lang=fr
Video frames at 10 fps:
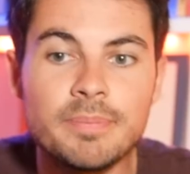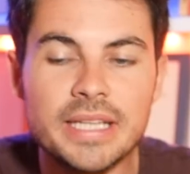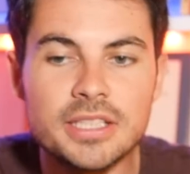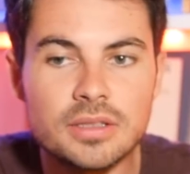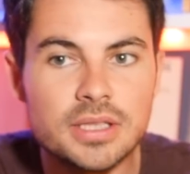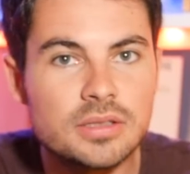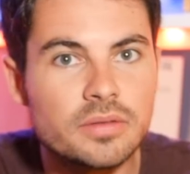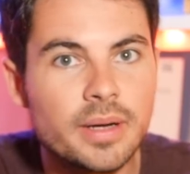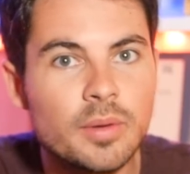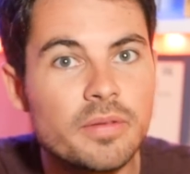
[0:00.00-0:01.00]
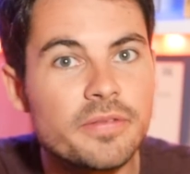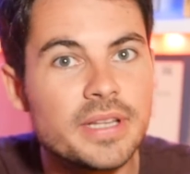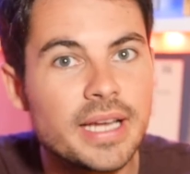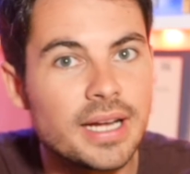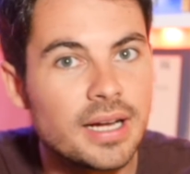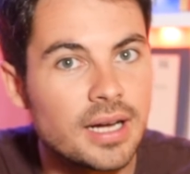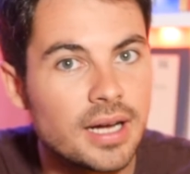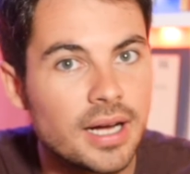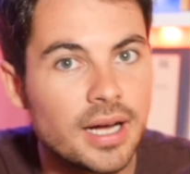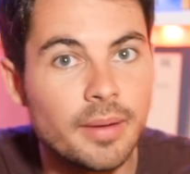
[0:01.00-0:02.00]
pas des gens qui sont vraiment fidèles
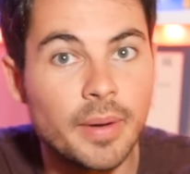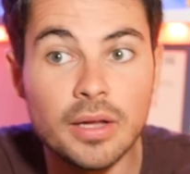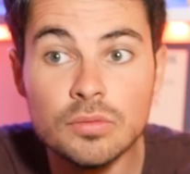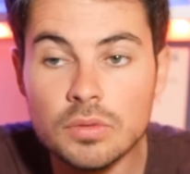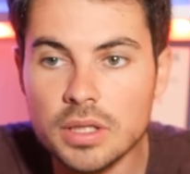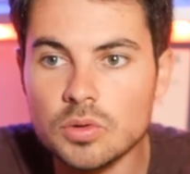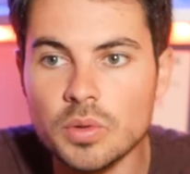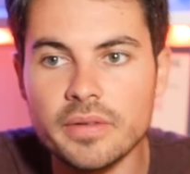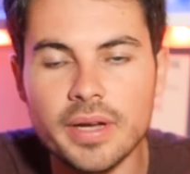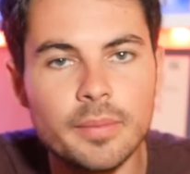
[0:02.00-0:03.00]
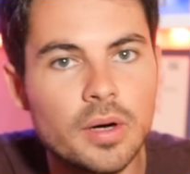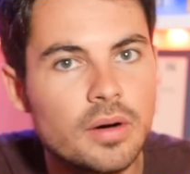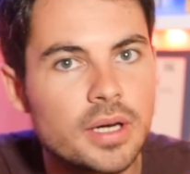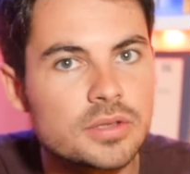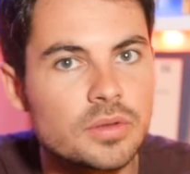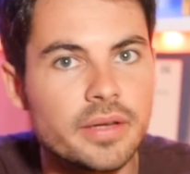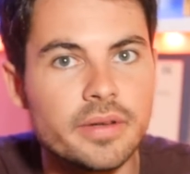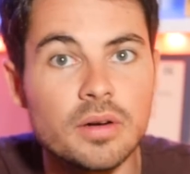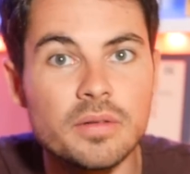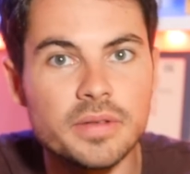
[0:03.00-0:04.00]
à, bah, nous, à ce qu'on est vraiment, à ce qu'on
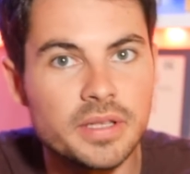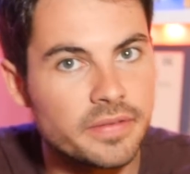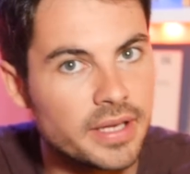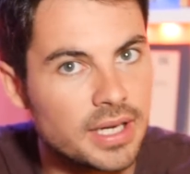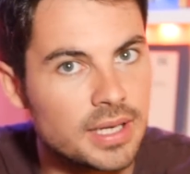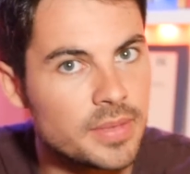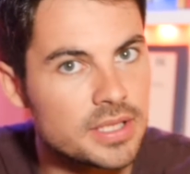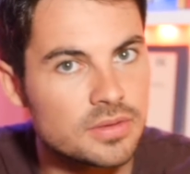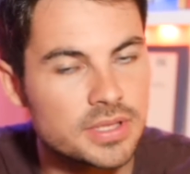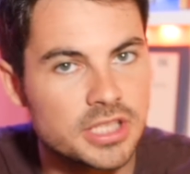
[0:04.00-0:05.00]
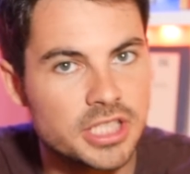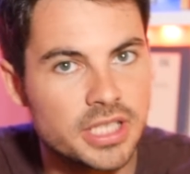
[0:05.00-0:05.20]
avait envie de faire à la base sur cette